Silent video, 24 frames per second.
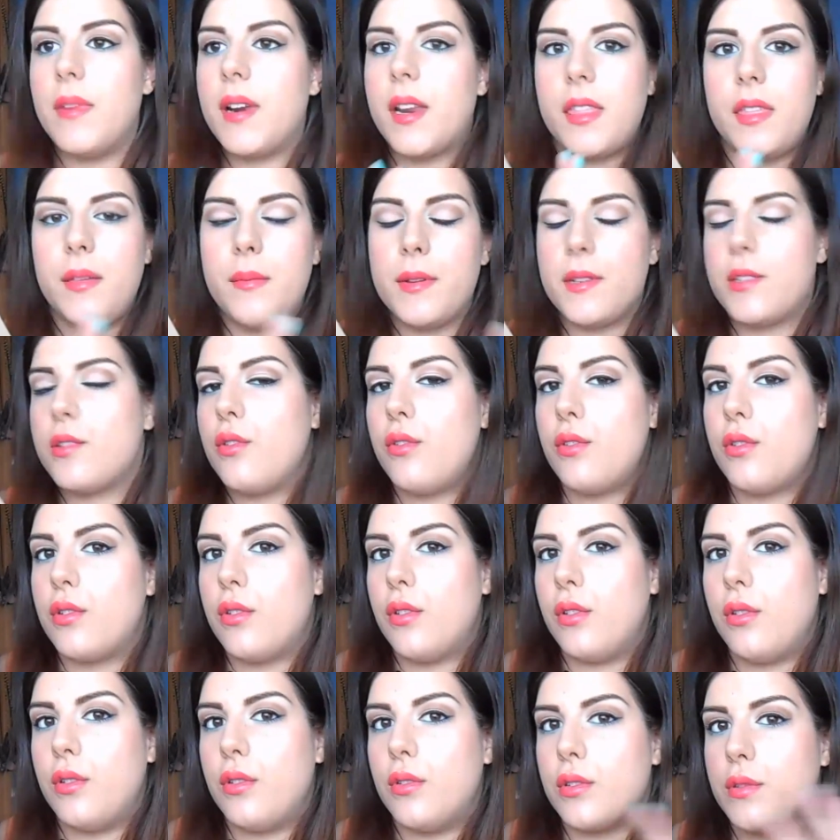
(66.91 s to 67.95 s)
recibes todos
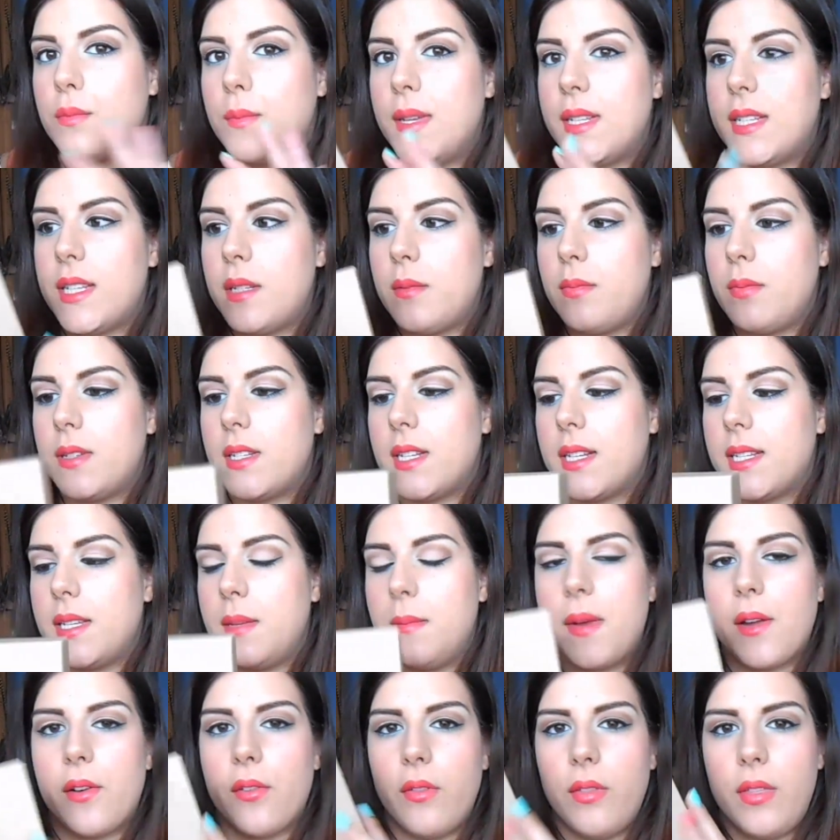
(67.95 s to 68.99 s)
los meses, pues así
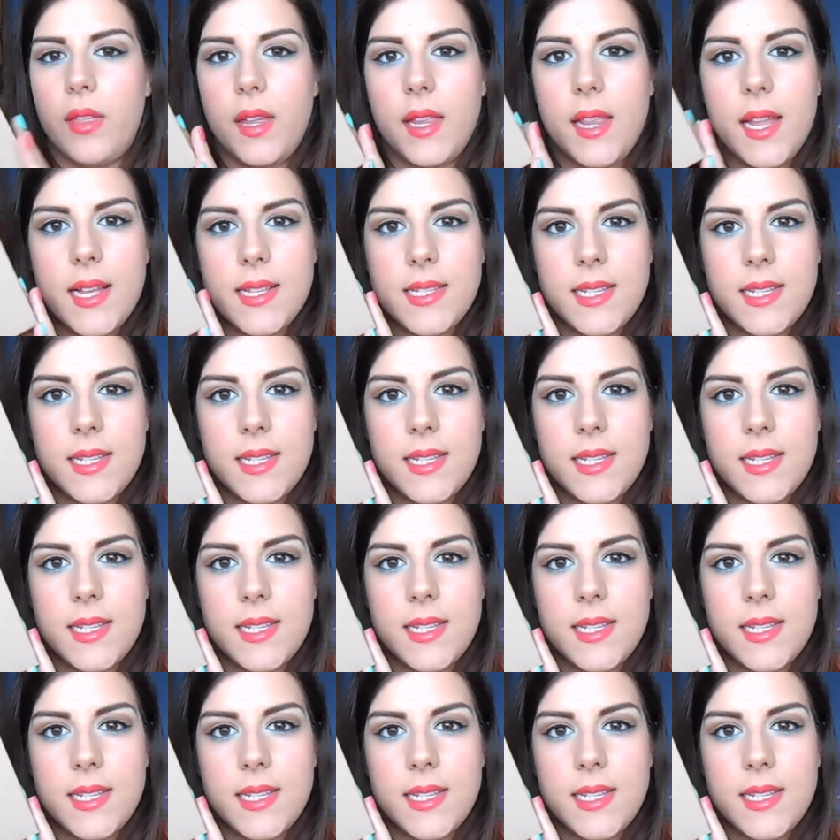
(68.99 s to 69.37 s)
marroncita,